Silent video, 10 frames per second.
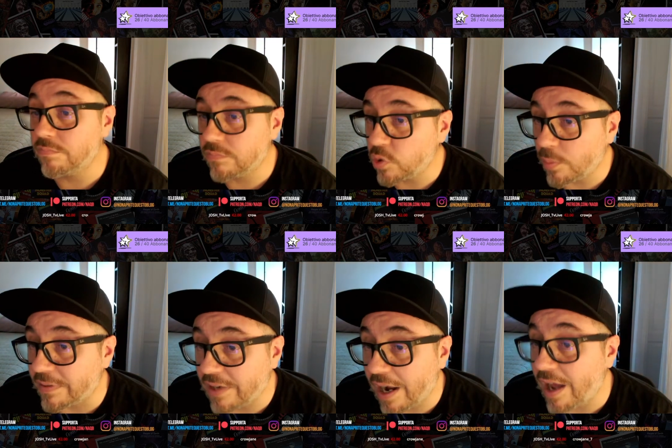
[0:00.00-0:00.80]
insomma,
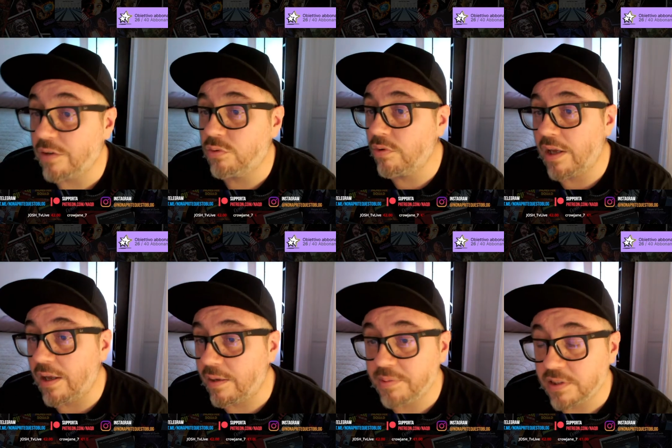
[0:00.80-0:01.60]

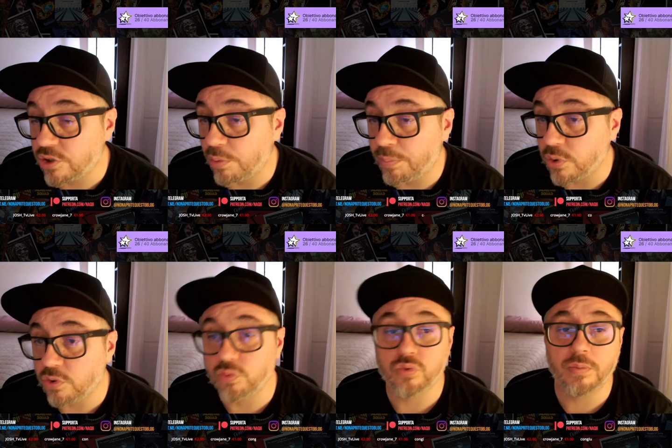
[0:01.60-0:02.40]
Dracula, perché c'è un po' di
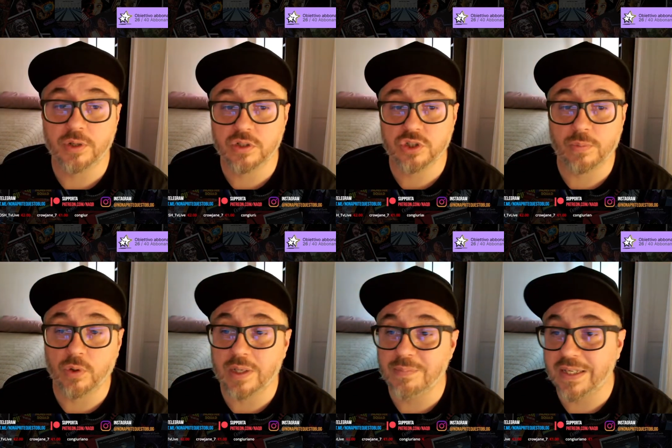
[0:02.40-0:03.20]
tutto. Però diciamo
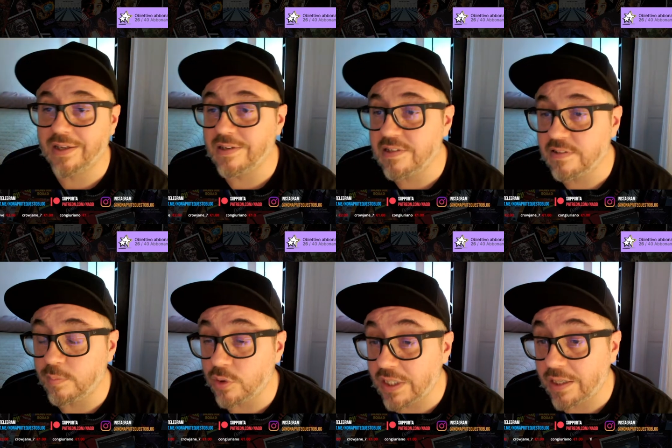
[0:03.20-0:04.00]
che il
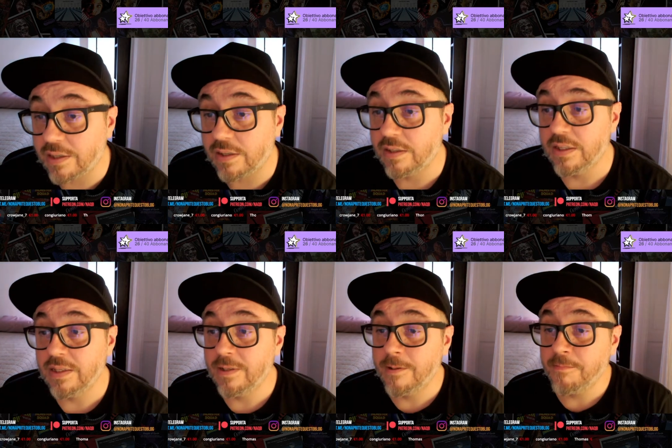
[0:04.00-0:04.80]
meccanismo del
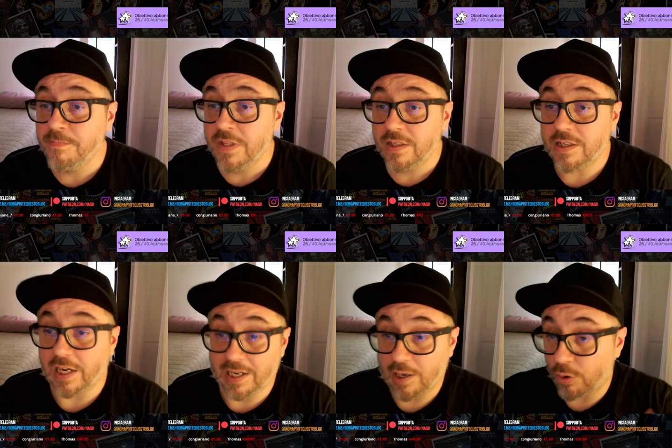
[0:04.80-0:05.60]

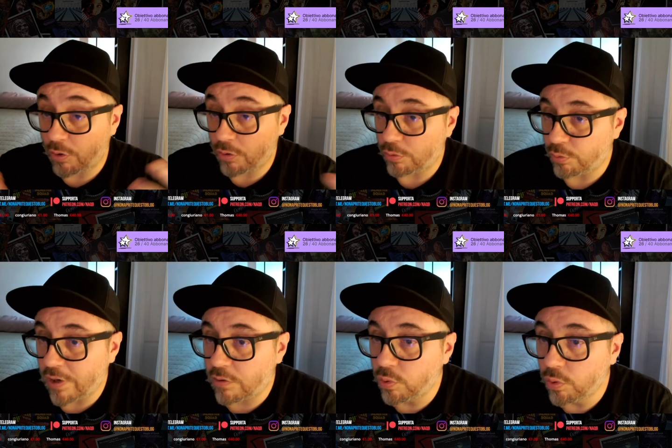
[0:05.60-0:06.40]
creo
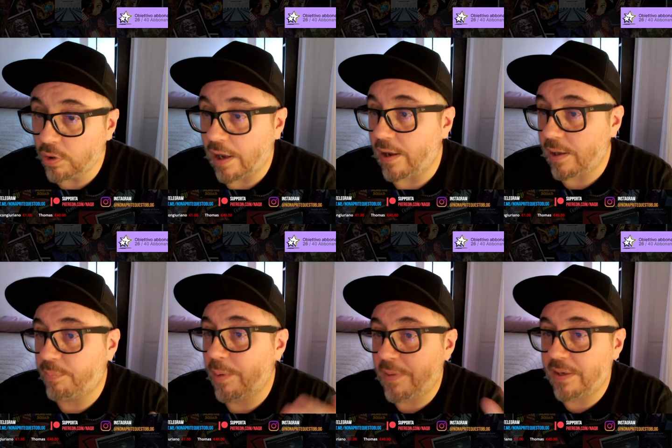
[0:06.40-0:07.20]
una cura e
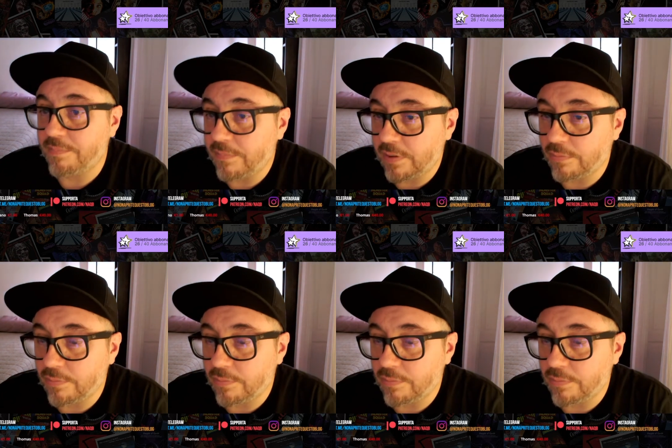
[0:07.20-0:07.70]
poi me,